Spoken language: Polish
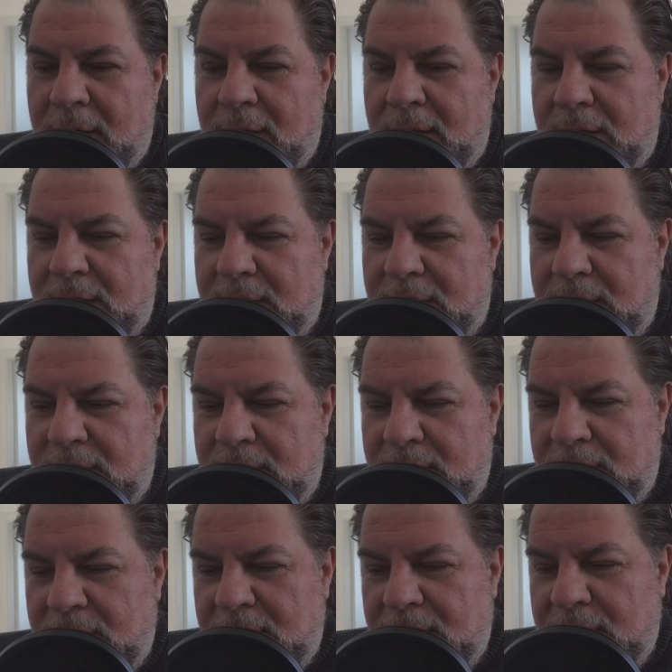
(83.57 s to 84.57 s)

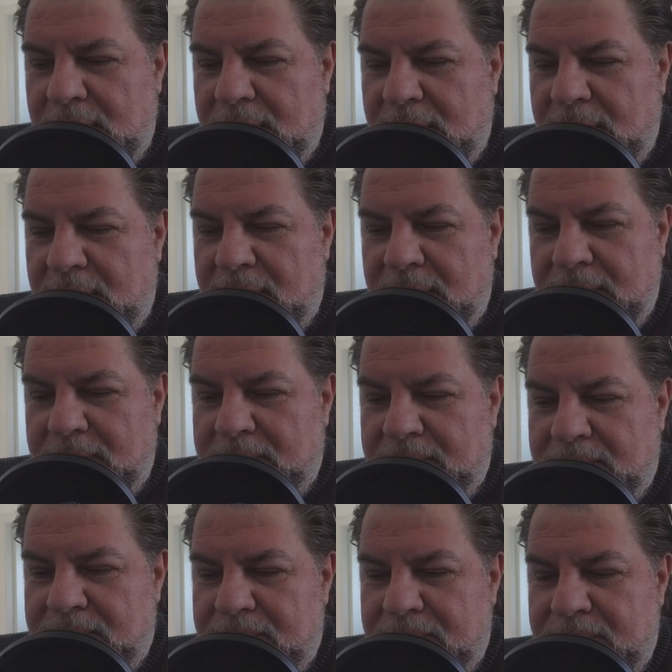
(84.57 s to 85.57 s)
I
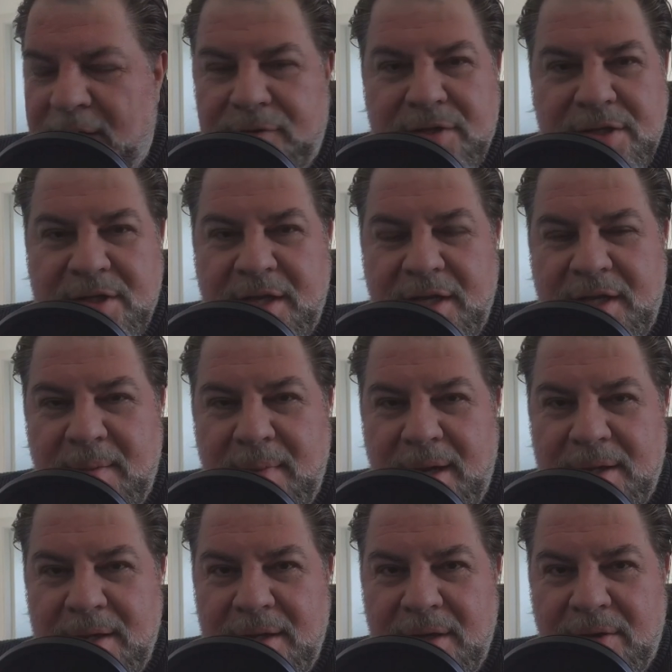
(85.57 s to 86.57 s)
na wszystkie
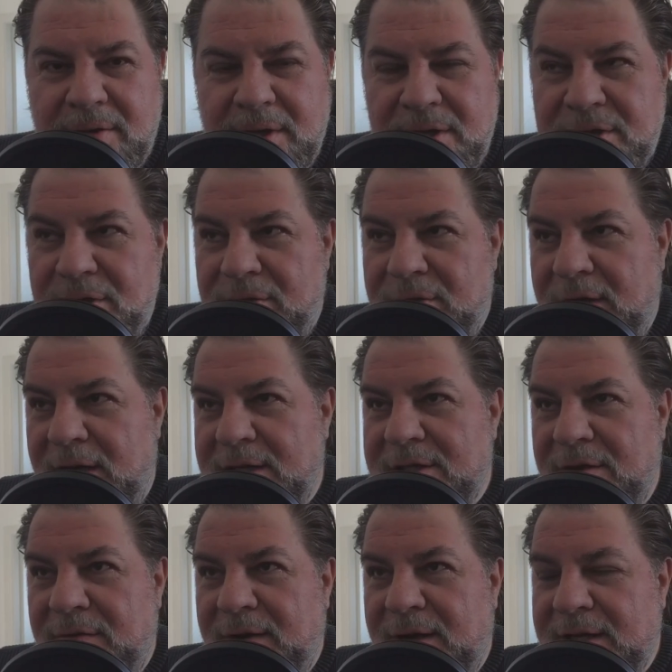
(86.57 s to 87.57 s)
tematy, niekoniecznie o The Last
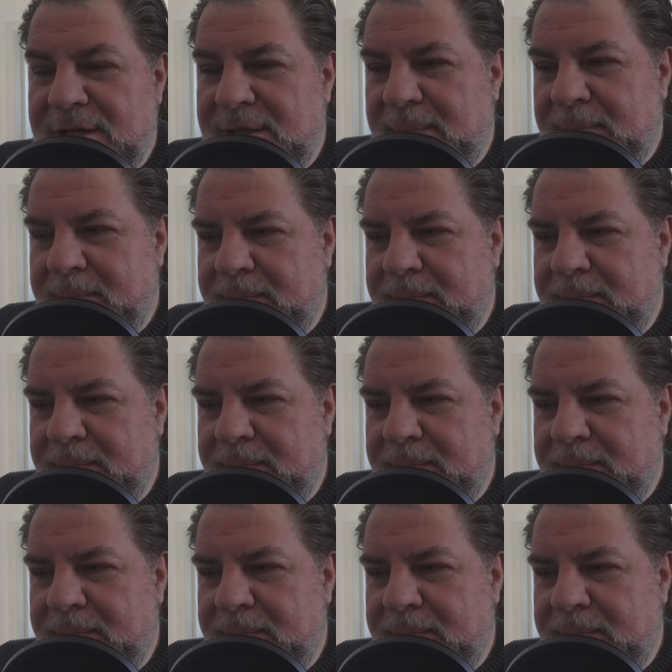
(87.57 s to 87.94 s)
of Us,